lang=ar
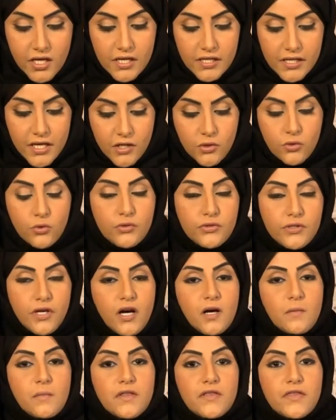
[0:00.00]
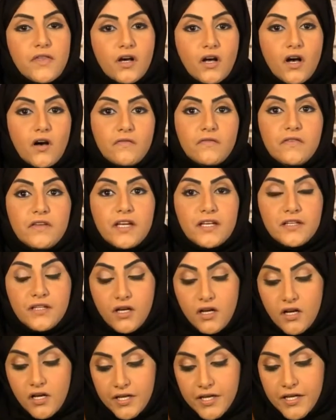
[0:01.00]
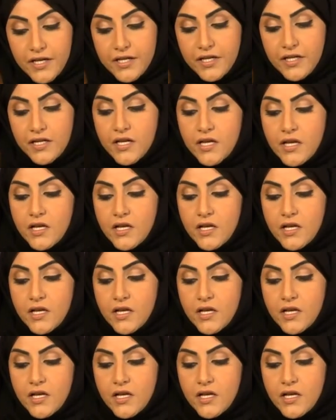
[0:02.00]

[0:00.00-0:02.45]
ليكون عاما ثقافيا آخر